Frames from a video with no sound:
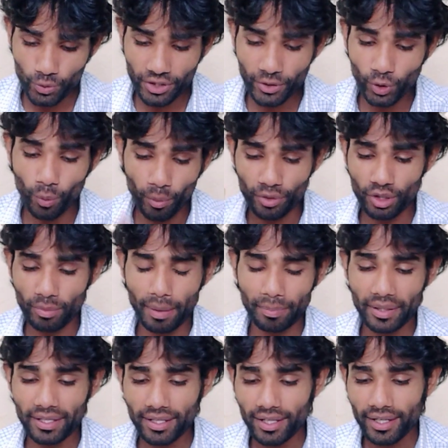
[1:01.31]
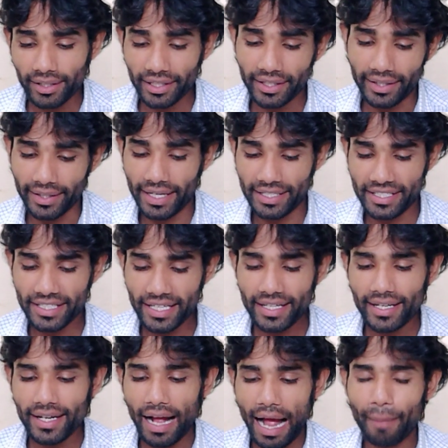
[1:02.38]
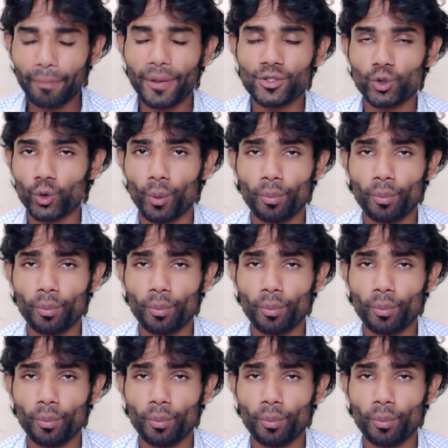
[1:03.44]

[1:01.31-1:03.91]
उसी क्रोम ब्राउज़र पर आपने क्लिक करना है ठीक है आपका